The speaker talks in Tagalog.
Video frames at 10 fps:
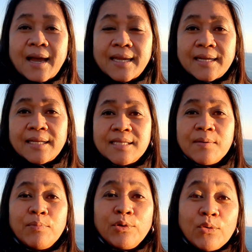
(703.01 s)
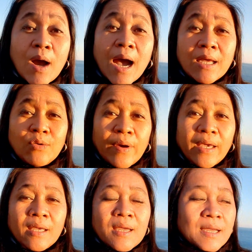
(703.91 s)
Ayan, nandyan po yung
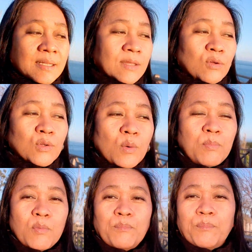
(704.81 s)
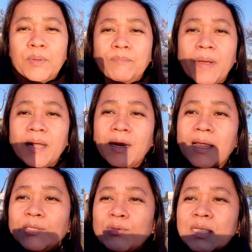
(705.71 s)
highway. Nandun ko po, pipark
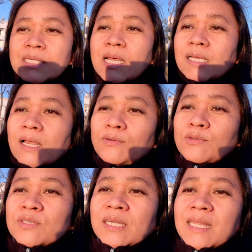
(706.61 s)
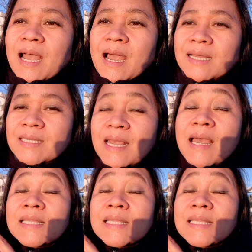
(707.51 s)
lang yung sasakyan ko dun sa taas.